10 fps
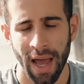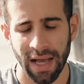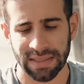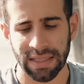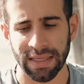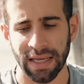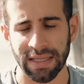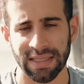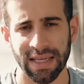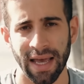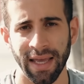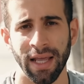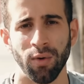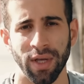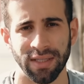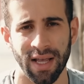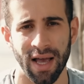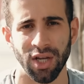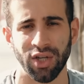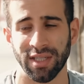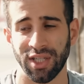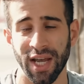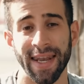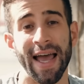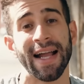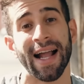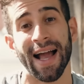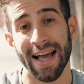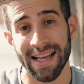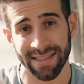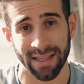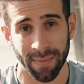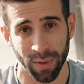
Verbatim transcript: Assim que eles saíram das caixas, já na casa da